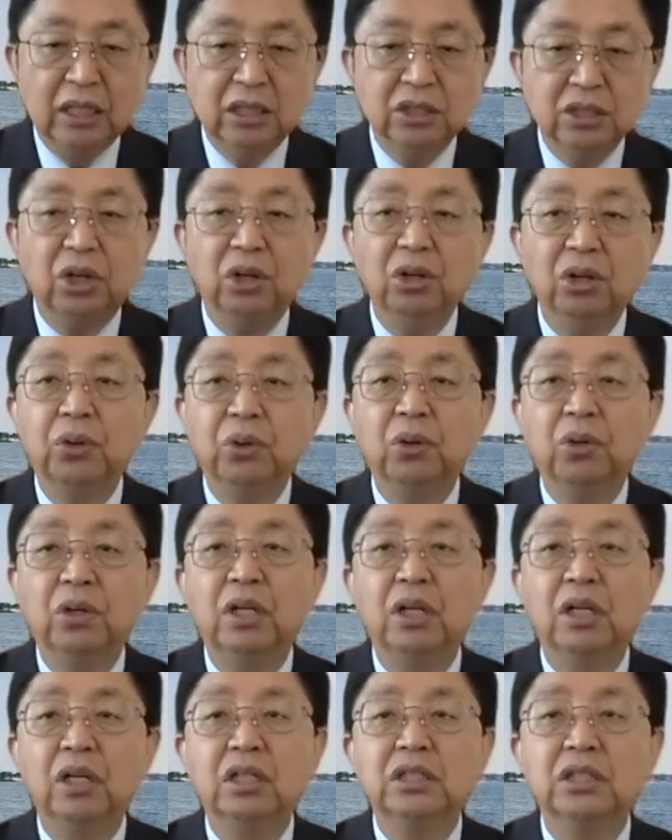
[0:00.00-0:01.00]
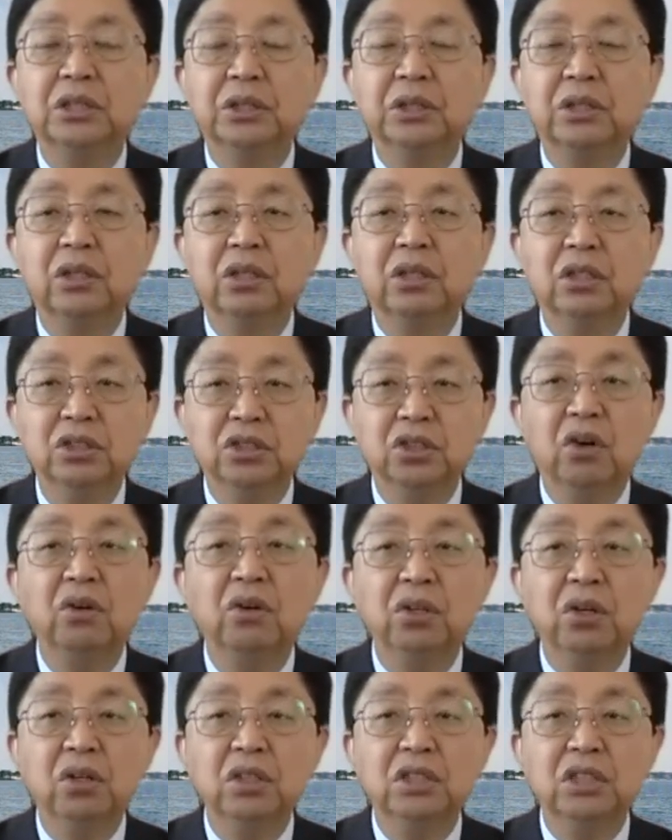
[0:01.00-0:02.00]
설교를 그저
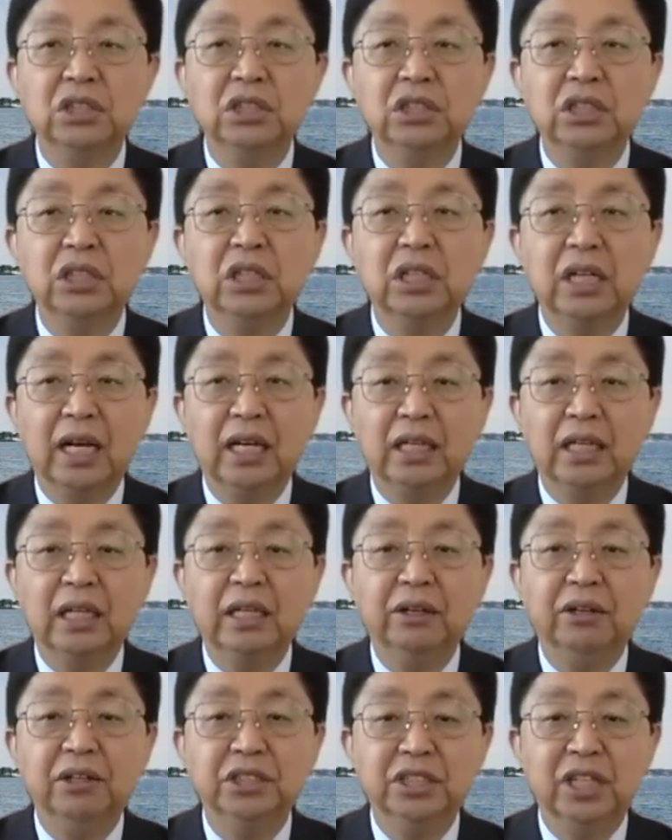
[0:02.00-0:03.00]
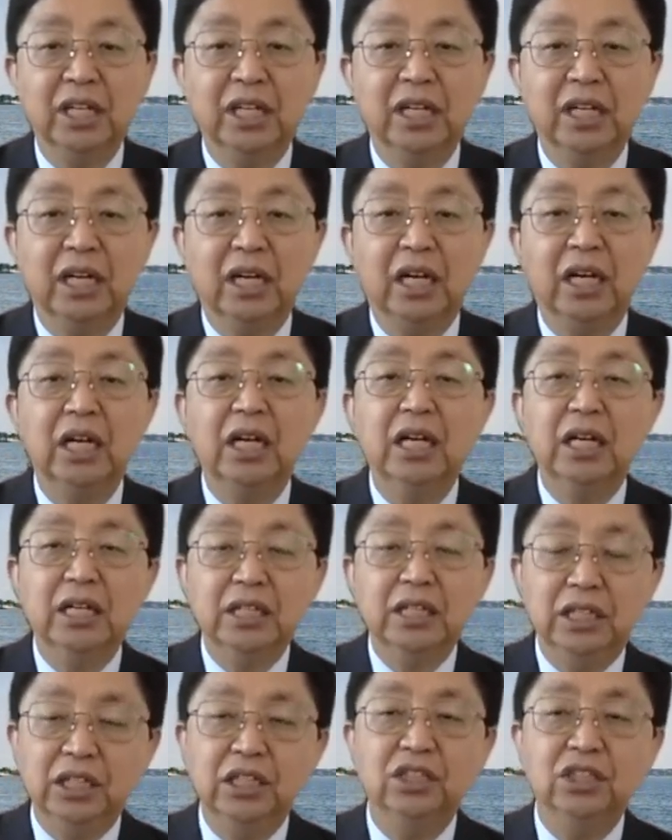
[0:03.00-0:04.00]
성경 지식을 가르치는 것이 아니라
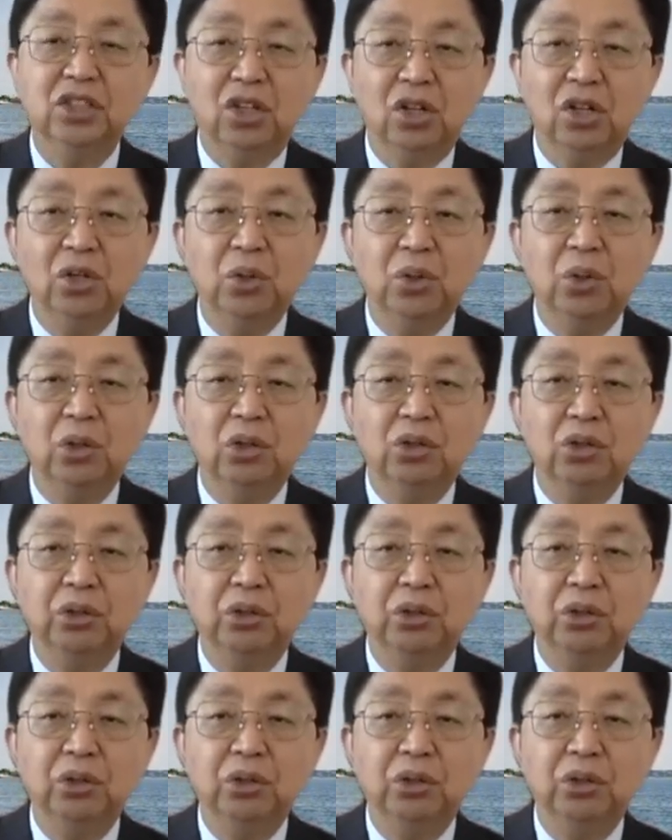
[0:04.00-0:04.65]
이 설교를